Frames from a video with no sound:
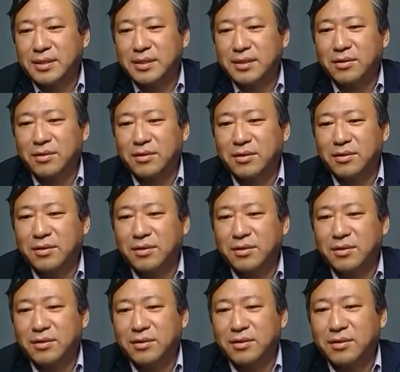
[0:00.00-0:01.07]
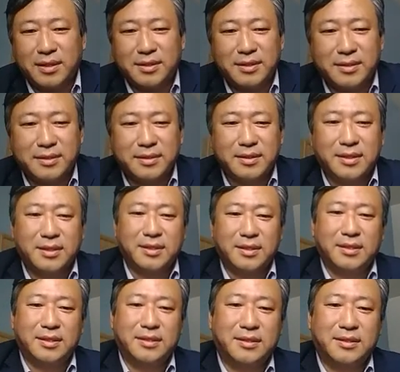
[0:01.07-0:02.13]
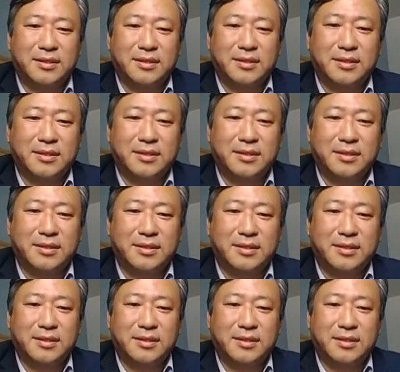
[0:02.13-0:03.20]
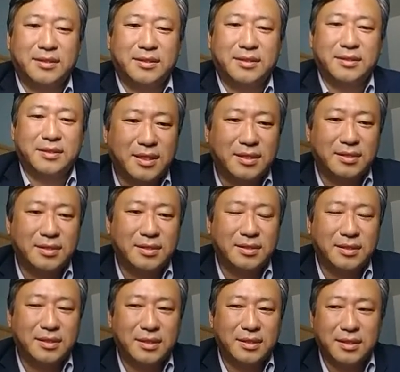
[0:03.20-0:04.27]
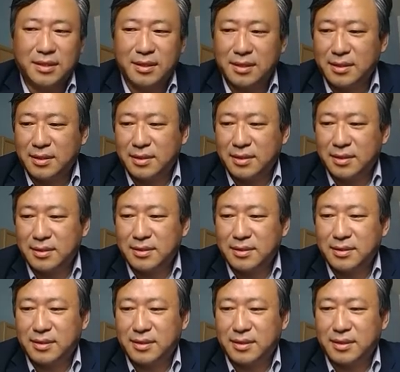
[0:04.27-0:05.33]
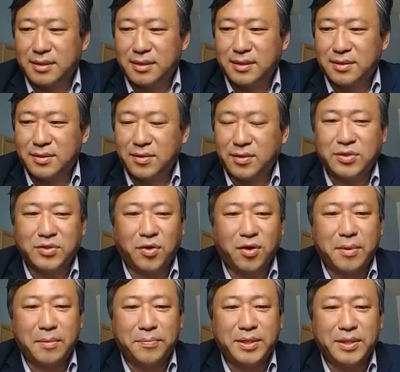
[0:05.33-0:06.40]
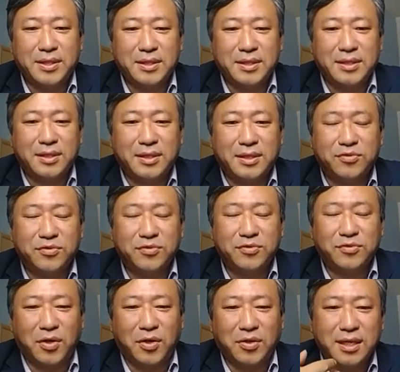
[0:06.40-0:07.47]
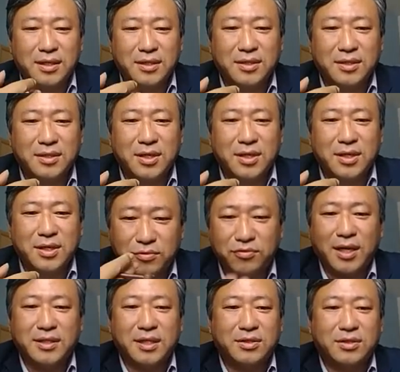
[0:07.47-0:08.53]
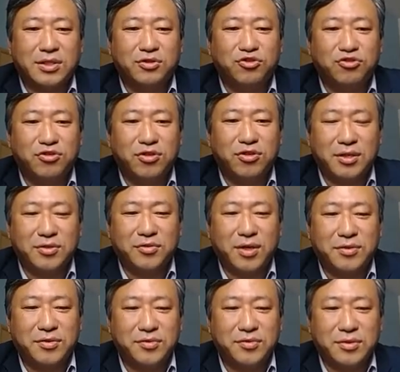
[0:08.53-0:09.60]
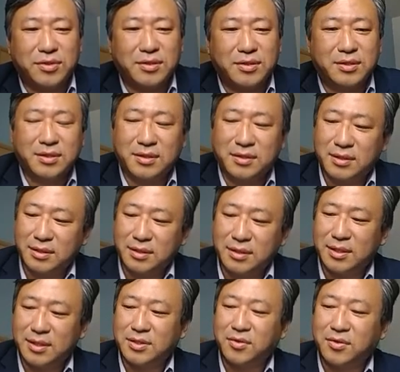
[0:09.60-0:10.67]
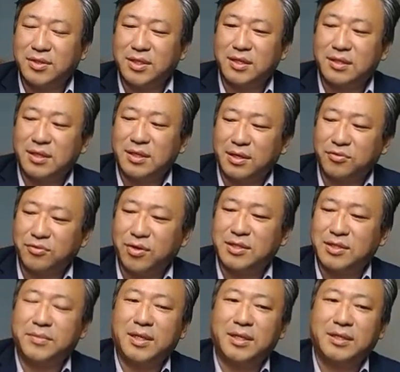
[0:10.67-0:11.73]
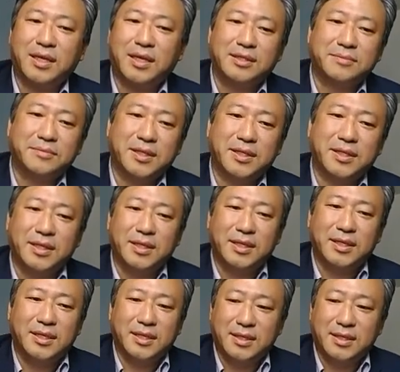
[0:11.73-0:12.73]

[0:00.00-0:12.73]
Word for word: 특히 90년대 말에는 그 이머신즈라는 이제 그 어, 그 저렴한 PC를 가지고 전세 그 미국에 이제 진출을 해가지고 아주 그 크게 성장을 하기도 했습니다. 근데 하지만